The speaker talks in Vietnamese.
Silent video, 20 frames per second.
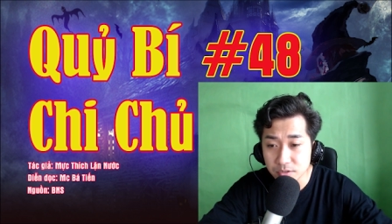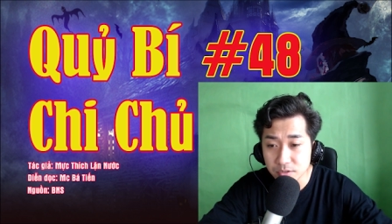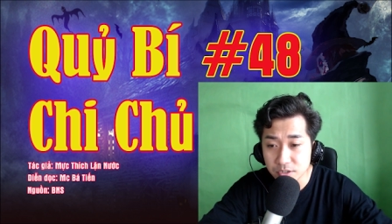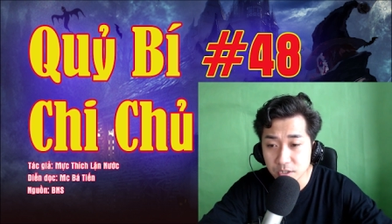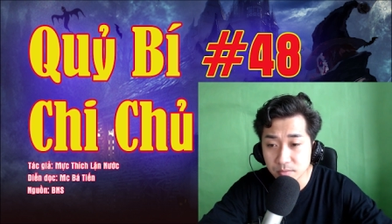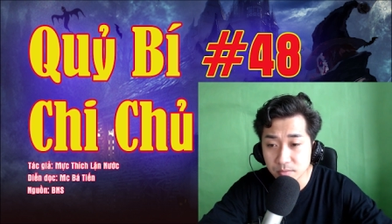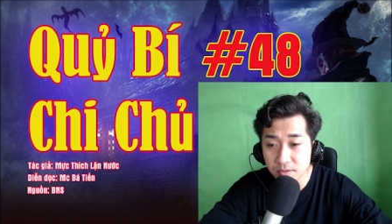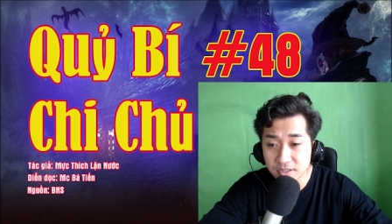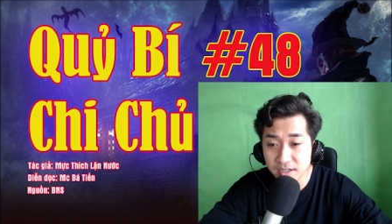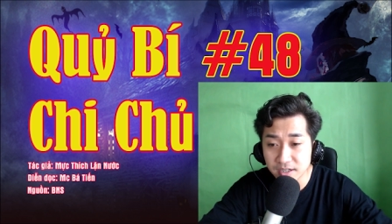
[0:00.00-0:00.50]

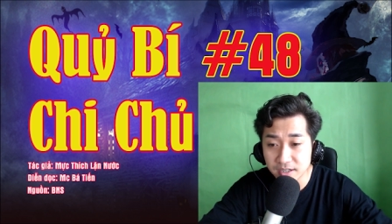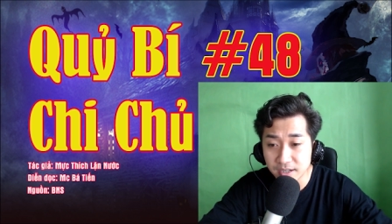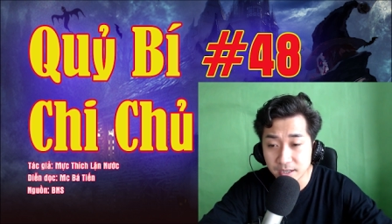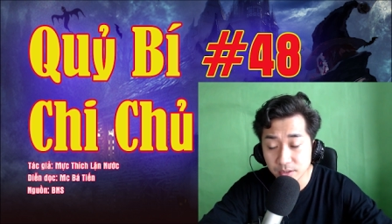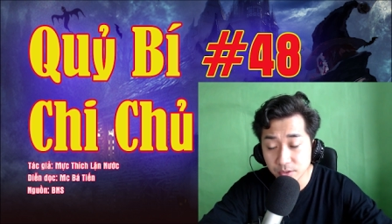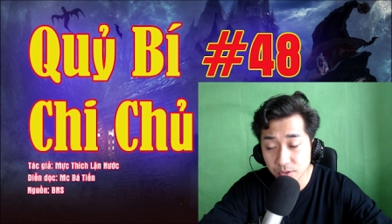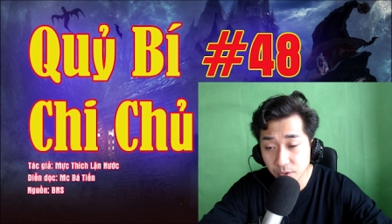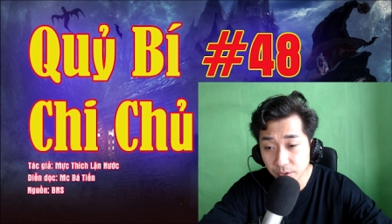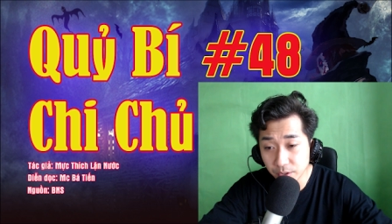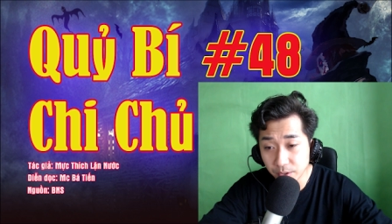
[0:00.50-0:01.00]
"Tớ chỉ
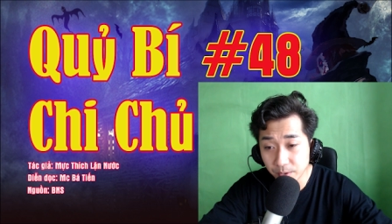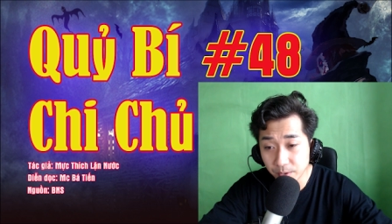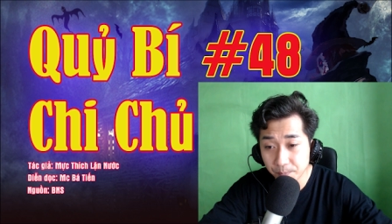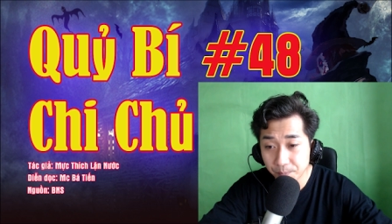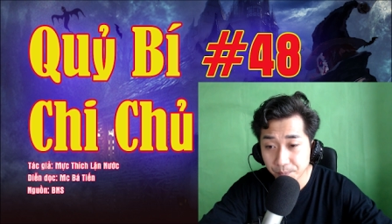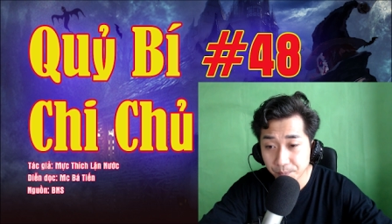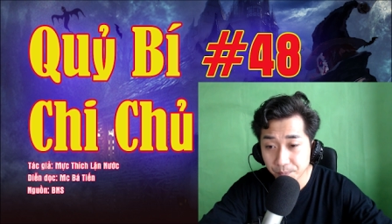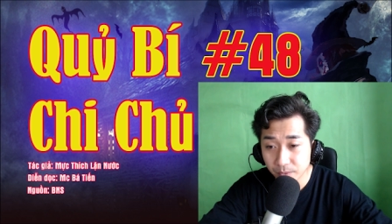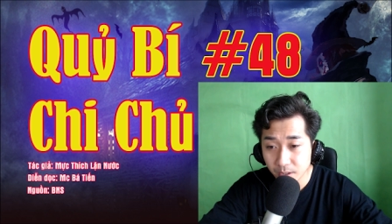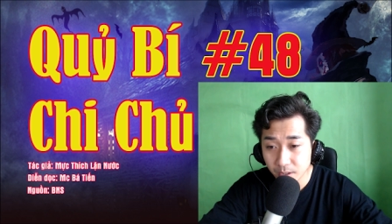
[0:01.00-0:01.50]
đang lo
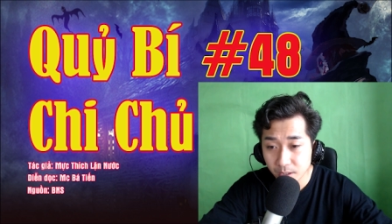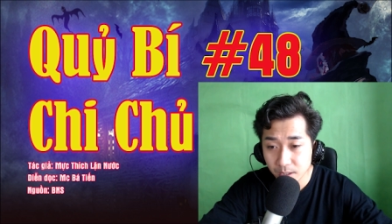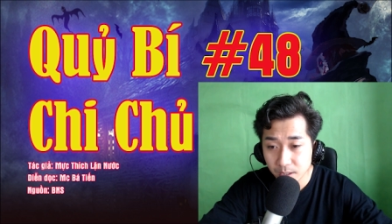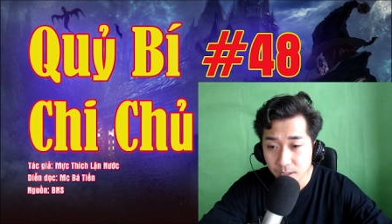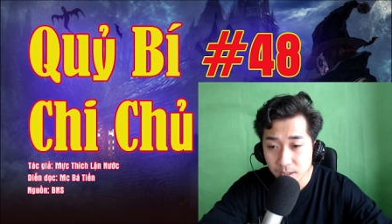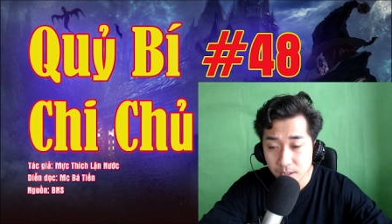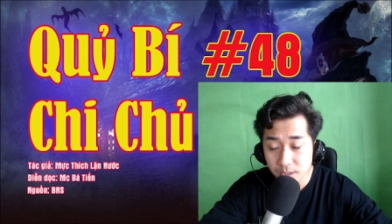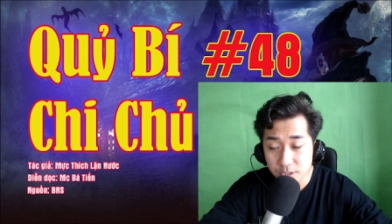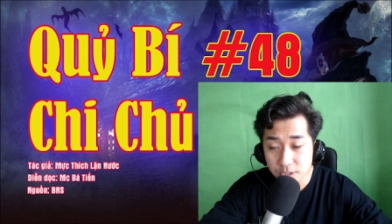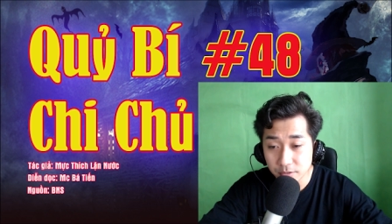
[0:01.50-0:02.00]
lắng
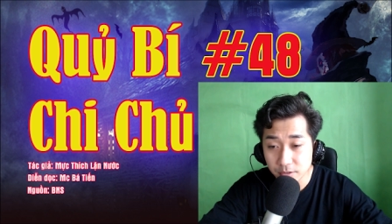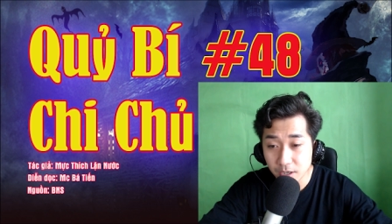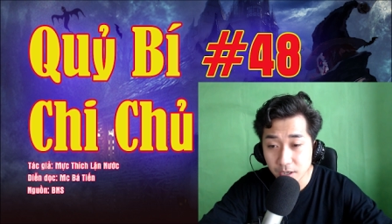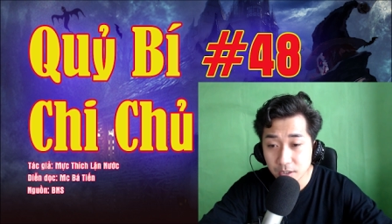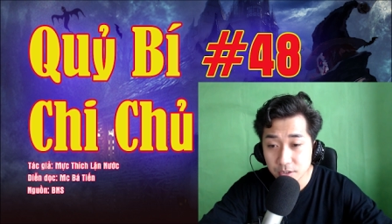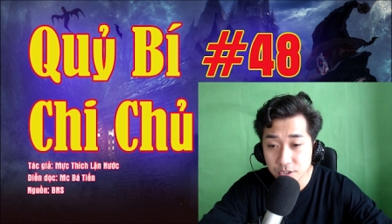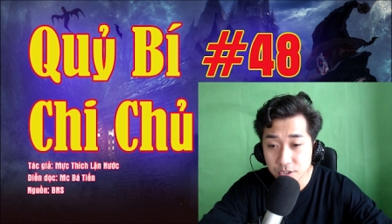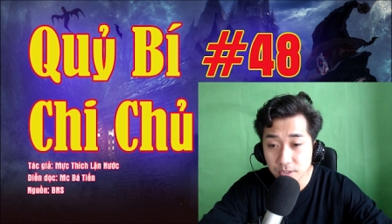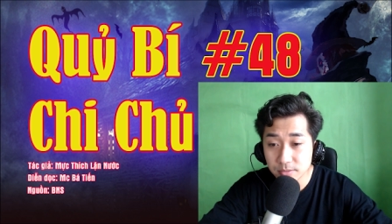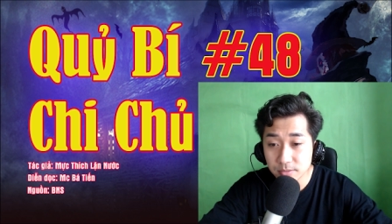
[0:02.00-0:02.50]
Zillingus sẽ hành
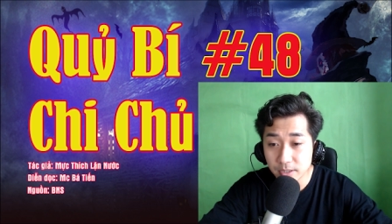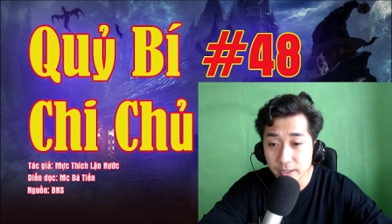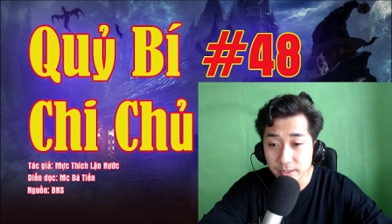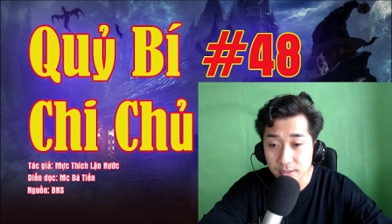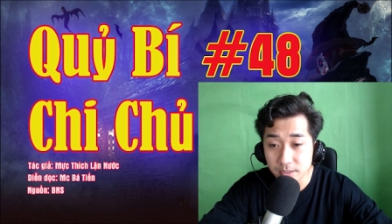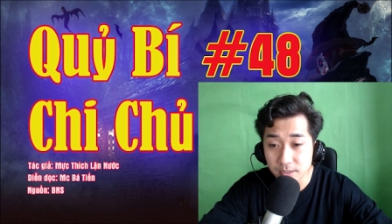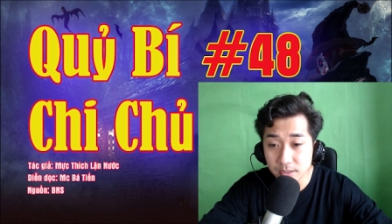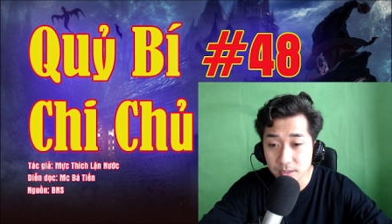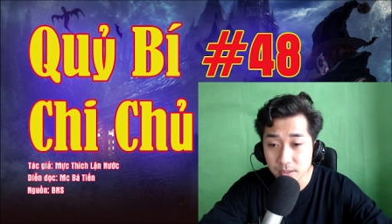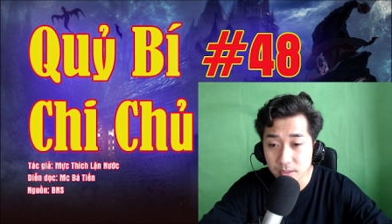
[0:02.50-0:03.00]
động trong thời
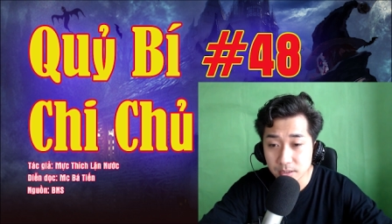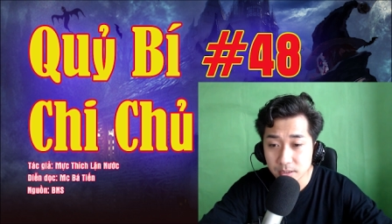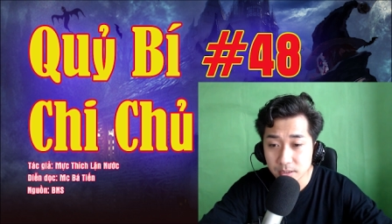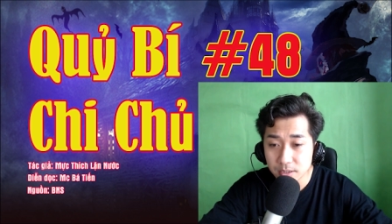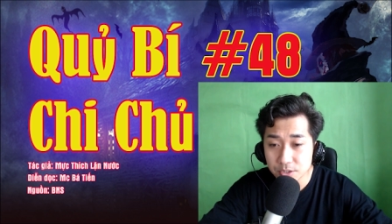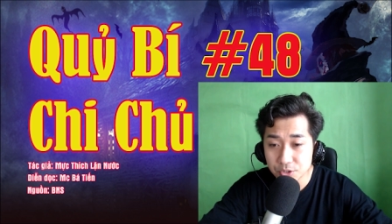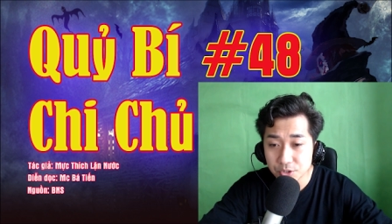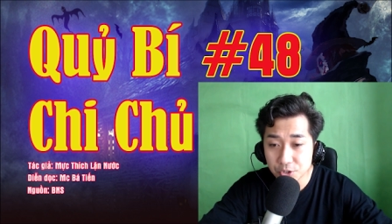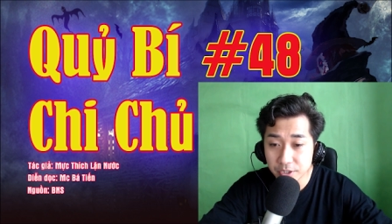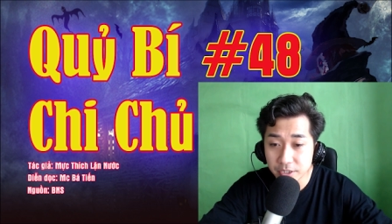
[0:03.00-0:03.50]
gian ngắn
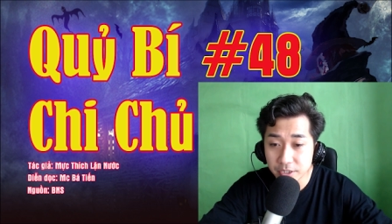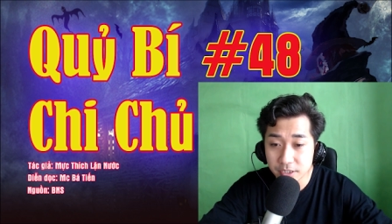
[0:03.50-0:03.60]
thôi,